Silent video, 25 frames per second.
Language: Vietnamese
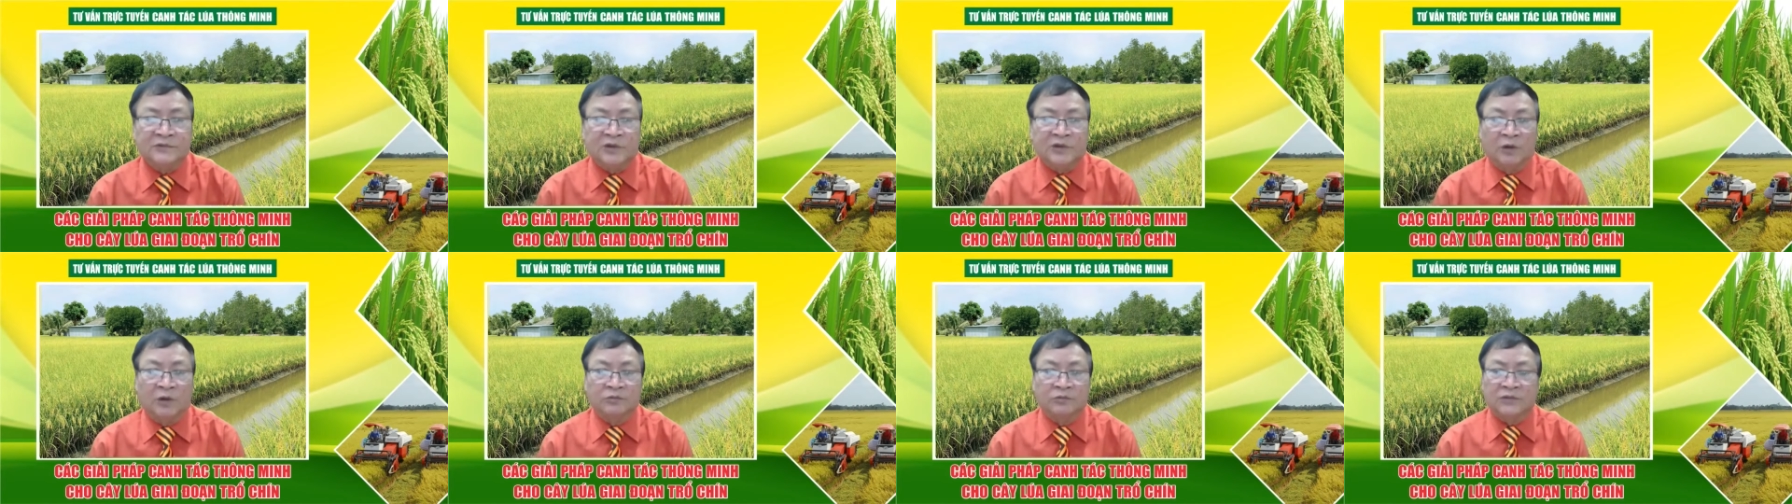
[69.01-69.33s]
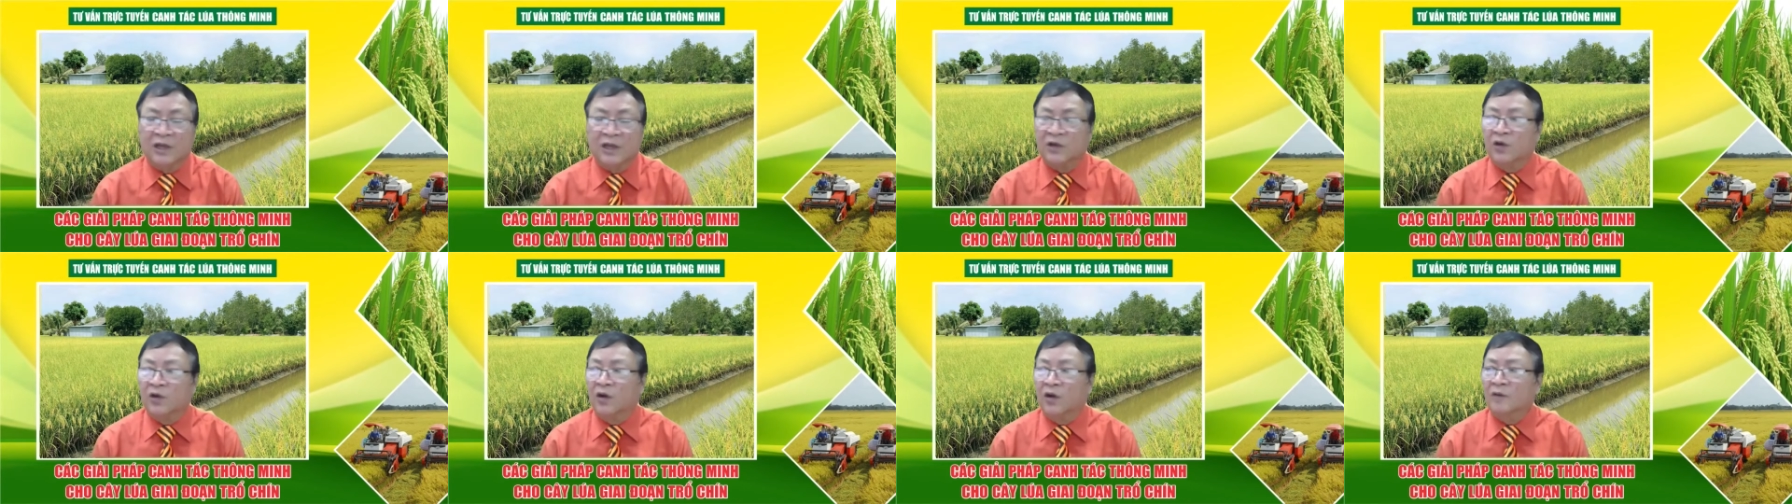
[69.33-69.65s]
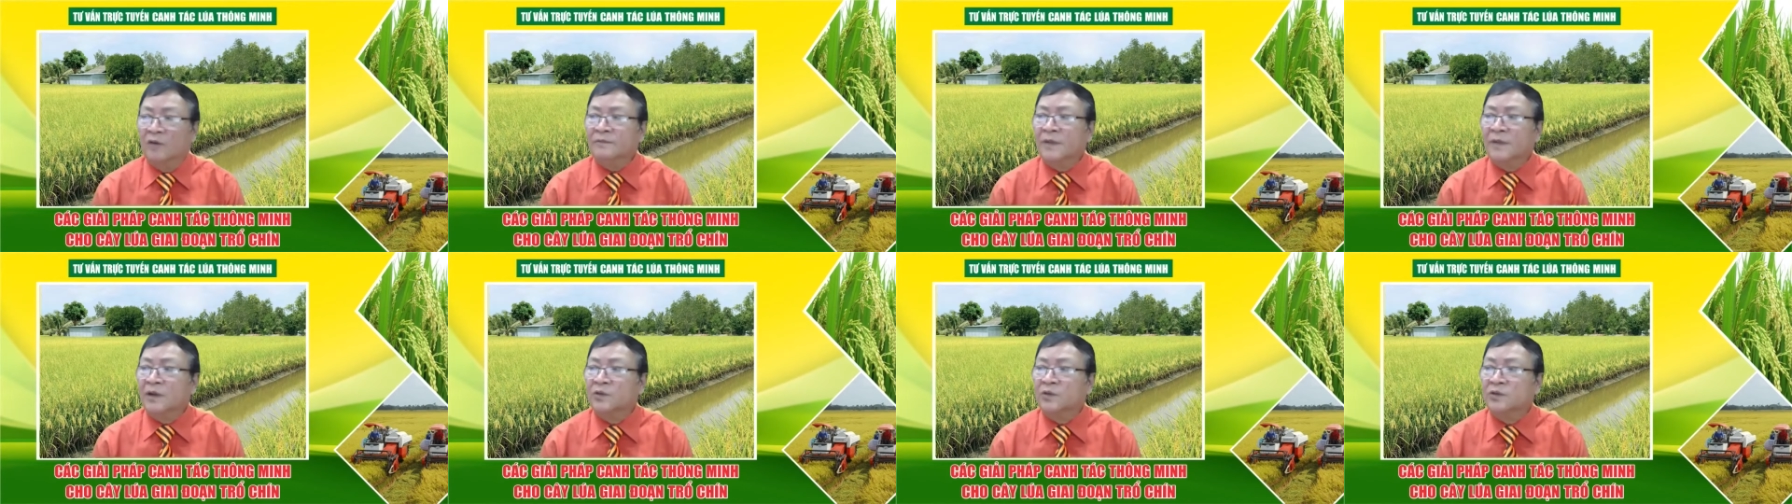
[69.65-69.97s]
Trong giai
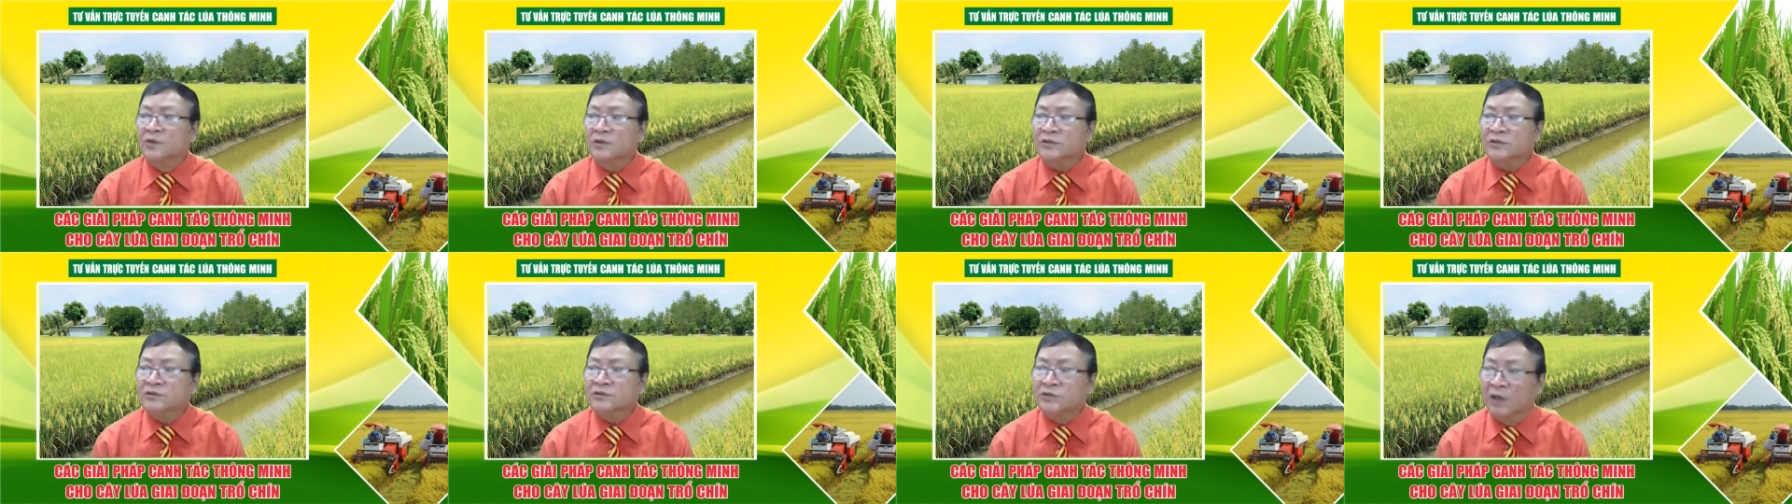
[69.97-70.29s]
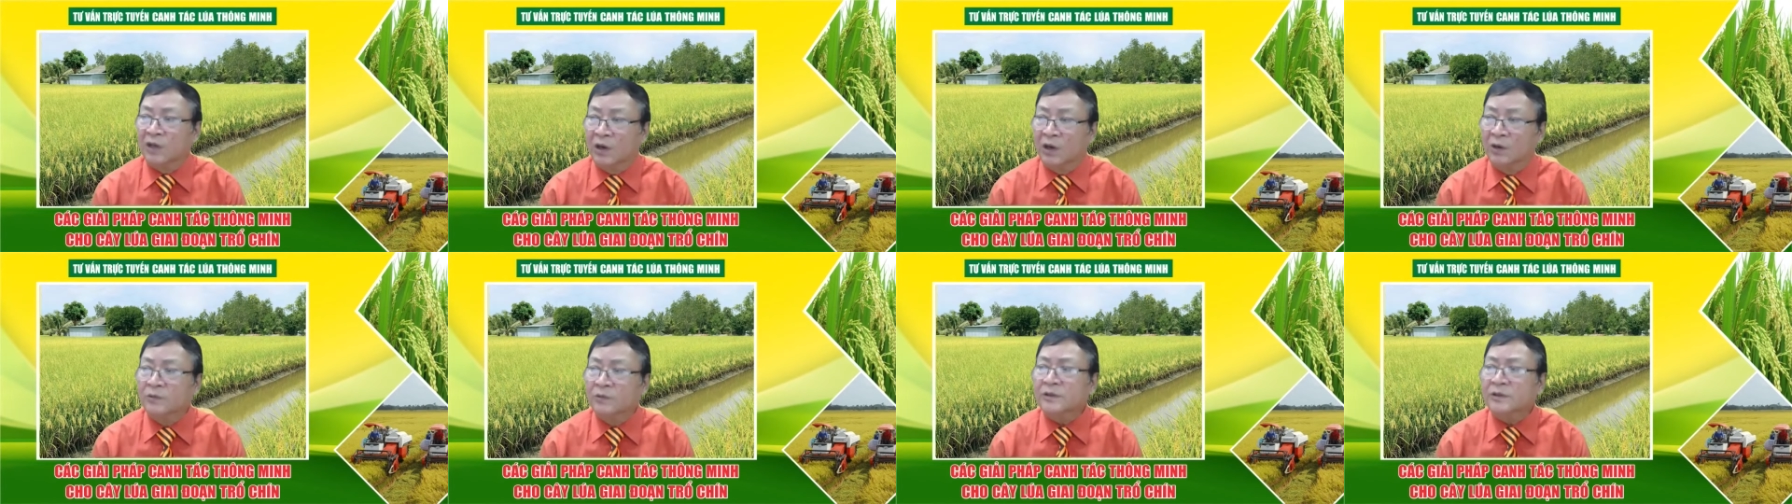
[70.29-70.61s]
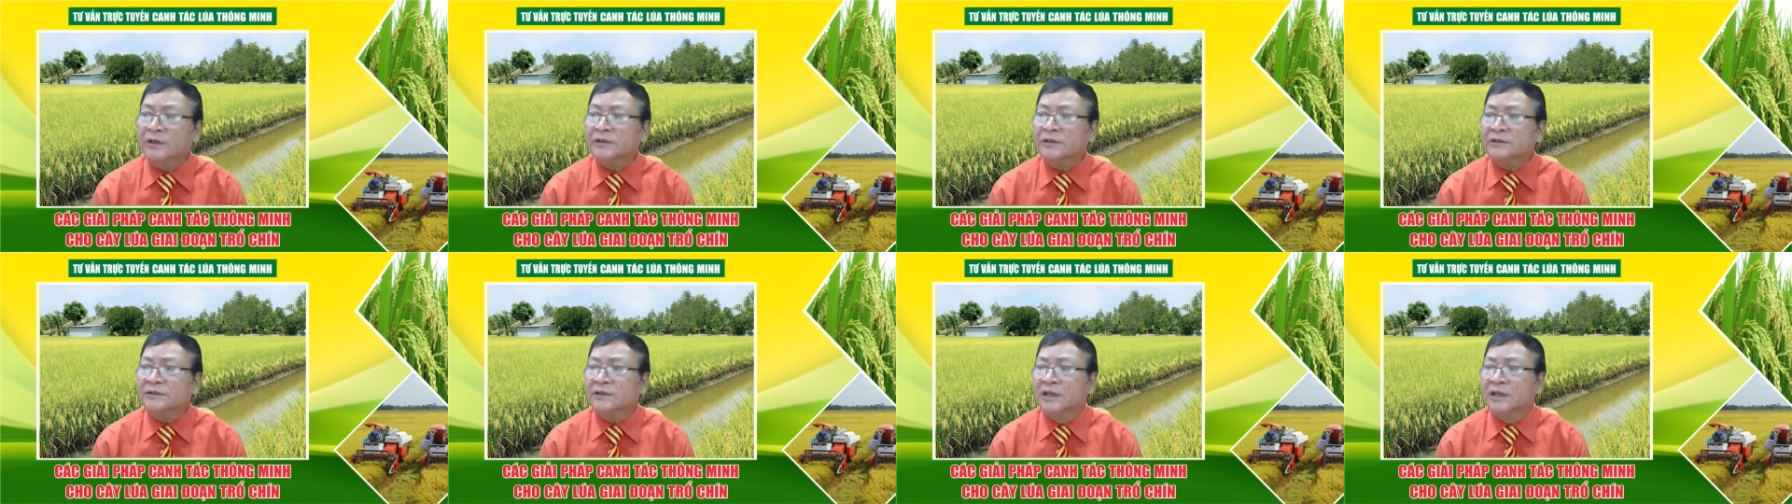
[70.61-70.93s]
đoạn mà lúa trổ
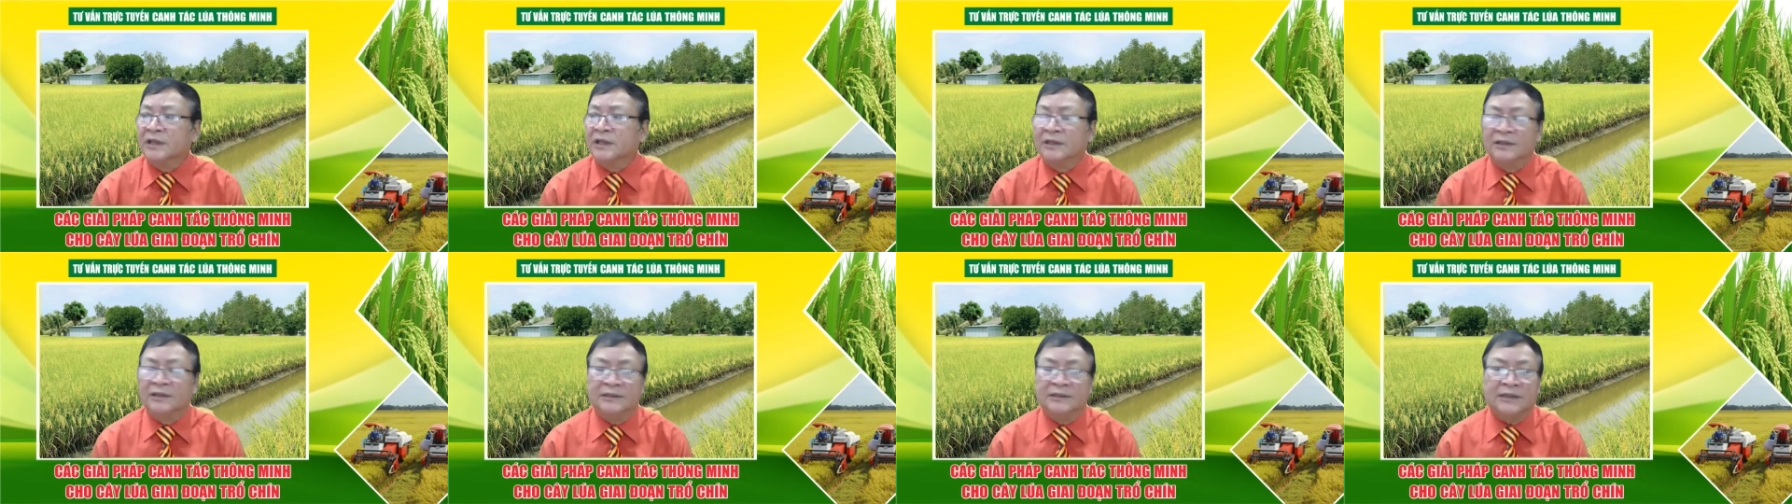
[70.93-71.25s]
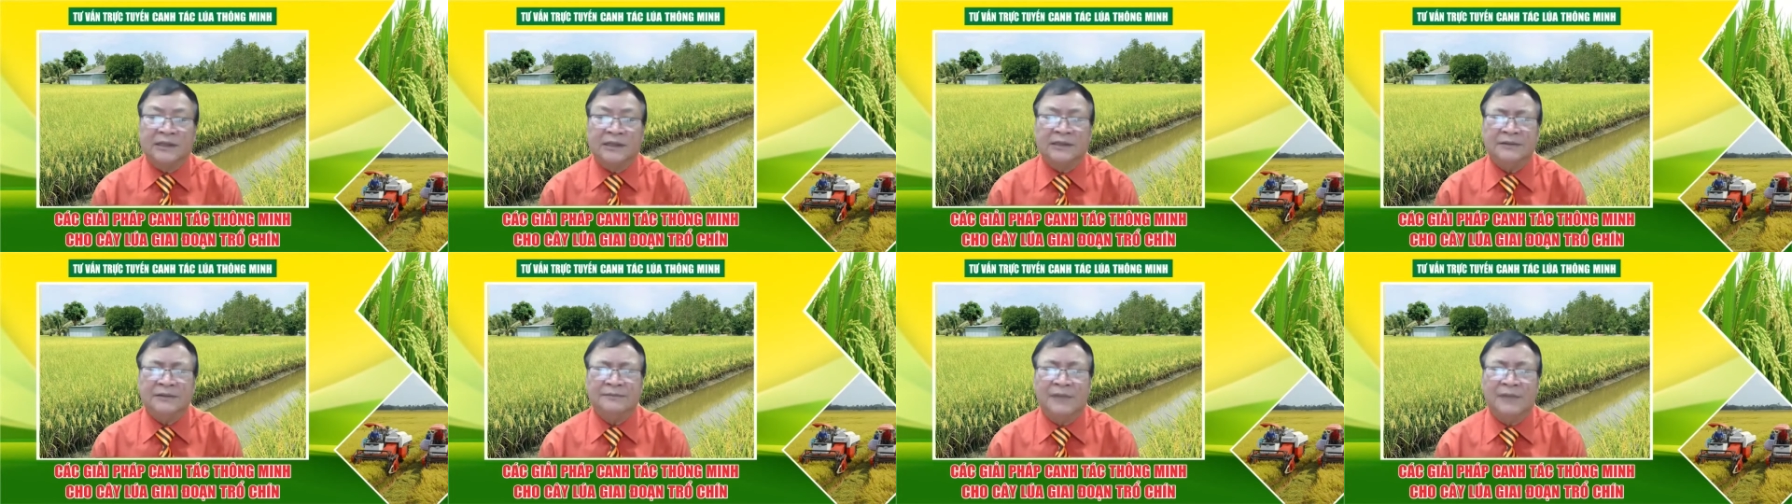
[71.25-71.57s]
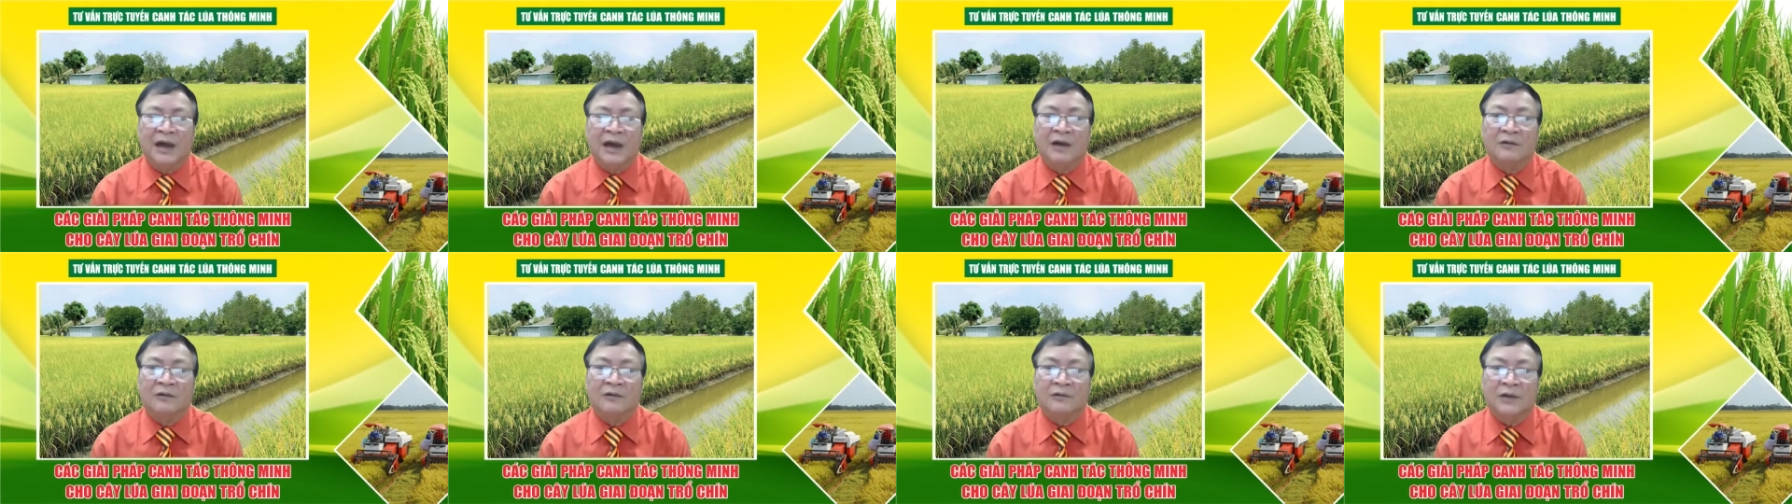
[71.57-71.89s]
đó thì cái
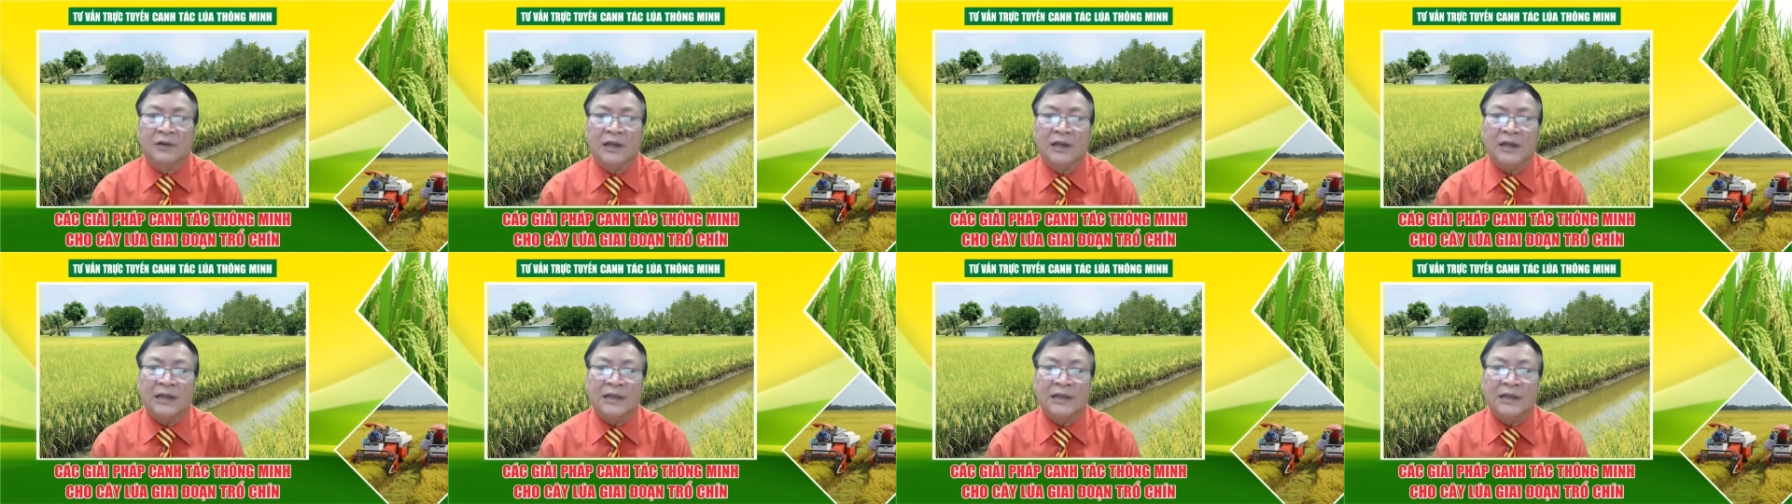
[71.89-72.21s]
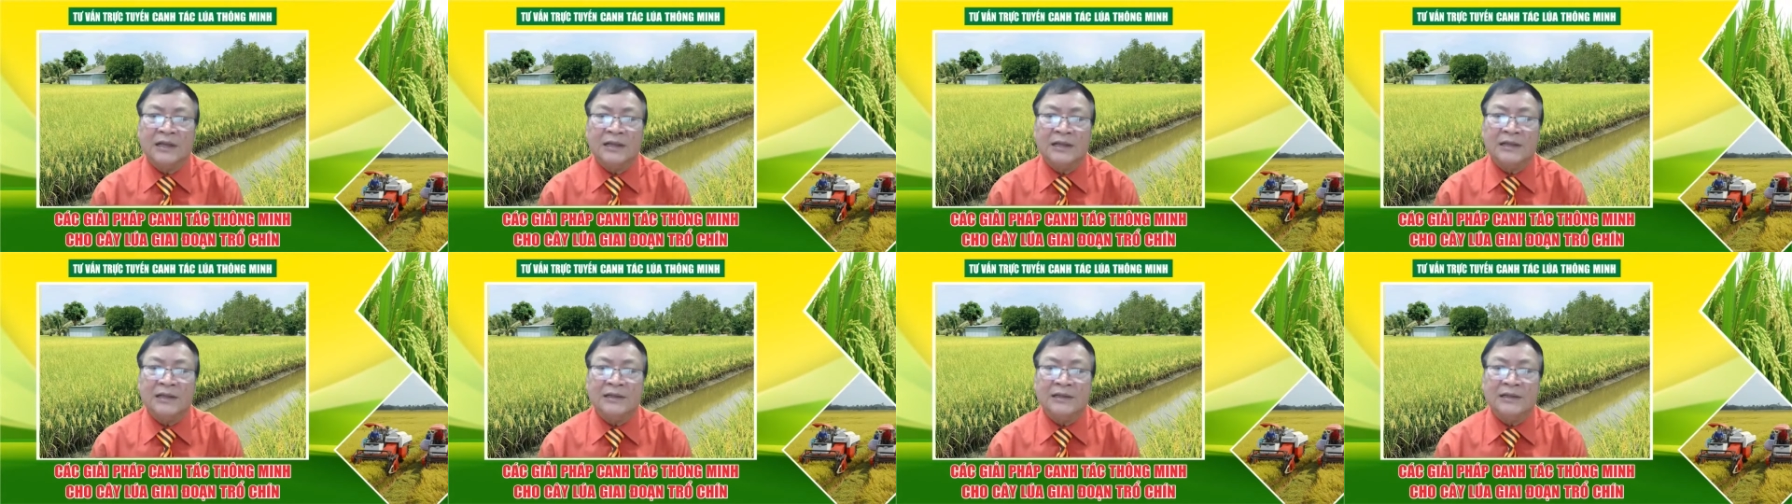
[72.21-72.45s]
màu lá